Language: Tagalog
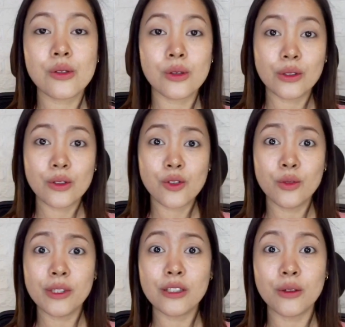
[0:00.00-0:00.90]
So,
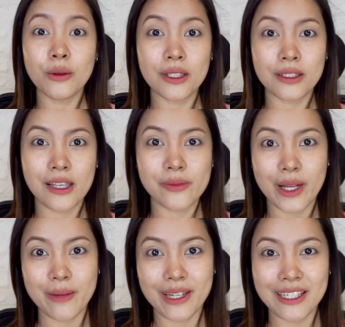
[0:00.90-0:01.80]
i-zoom in ko ulit guys
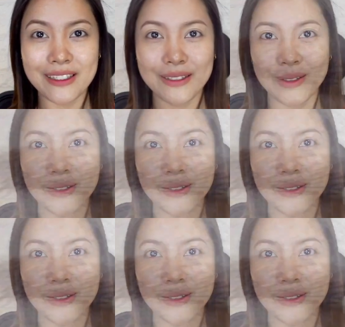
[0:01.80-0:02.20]
para makita nyo.